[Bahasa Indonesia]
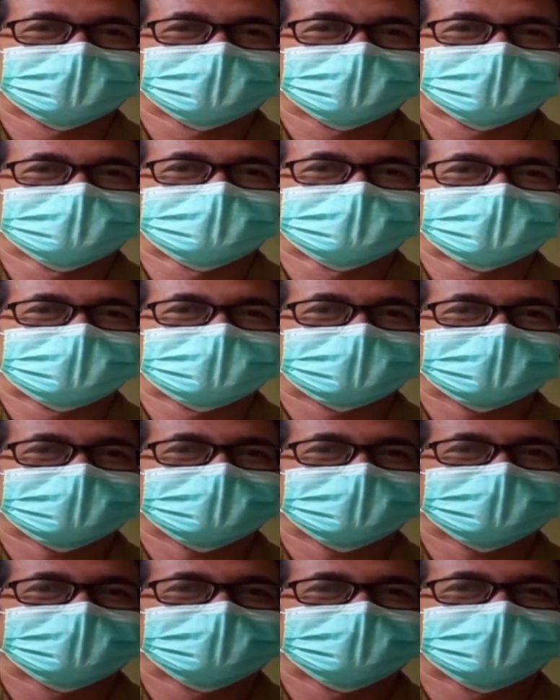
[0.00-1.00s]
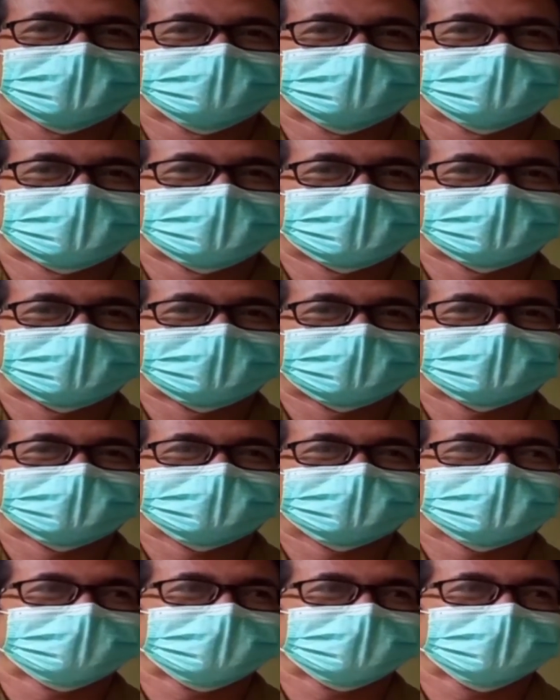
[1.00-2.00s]
poli bedah syarat tidak menerima
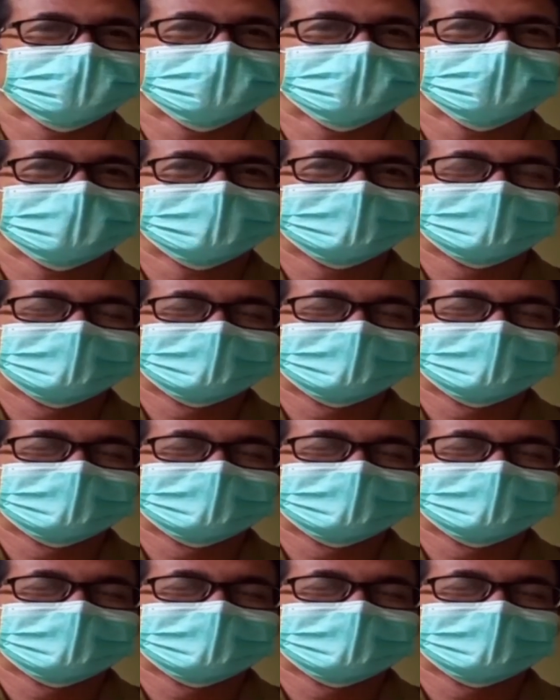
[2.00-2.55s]
layanan tapi itu